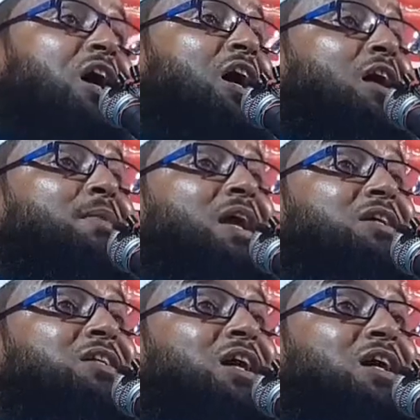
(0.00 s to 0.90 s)
আর আমার
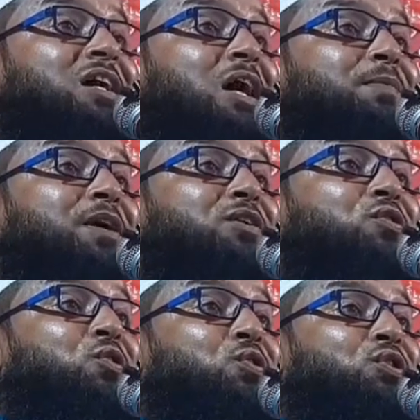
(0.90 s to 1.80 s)
একটা গাভীন
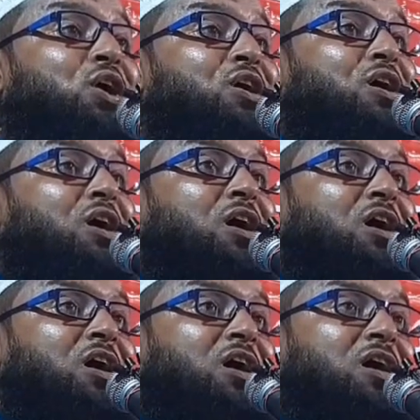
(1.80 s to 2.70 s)
গরু
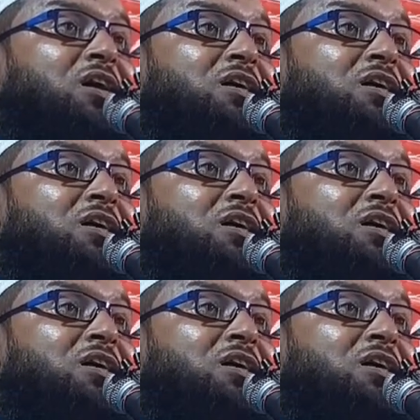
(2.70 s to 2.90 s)
দরকার